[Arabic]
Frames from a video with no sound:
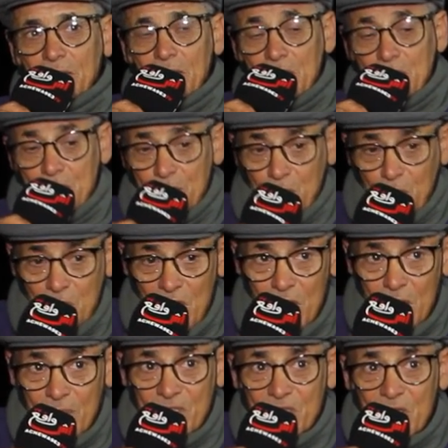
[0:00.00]
وجبدوا
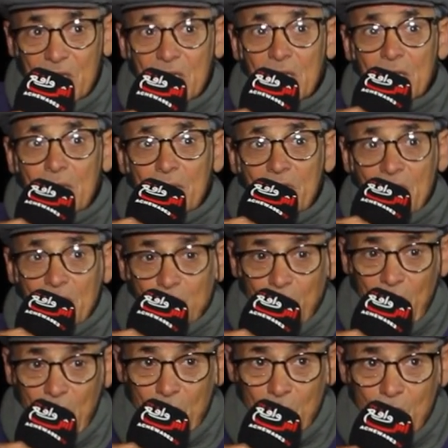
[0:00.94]
لنا الميزانيه البلاد
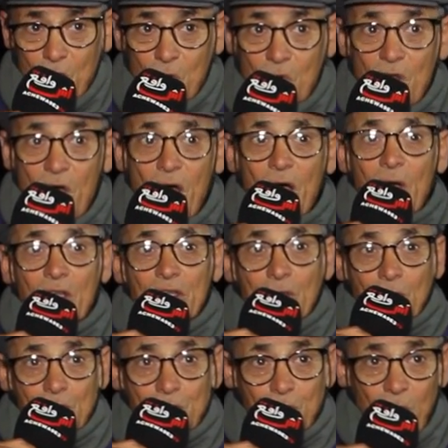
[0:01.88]
وعاونونا
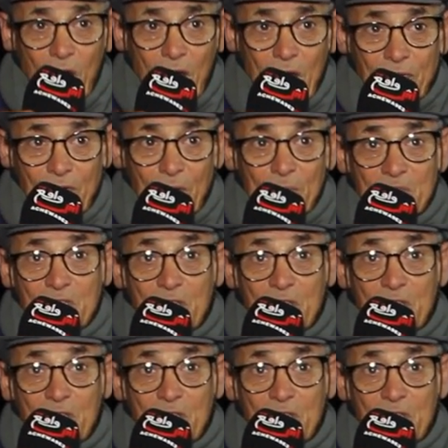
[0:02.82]
وعطيو للضعفاء وما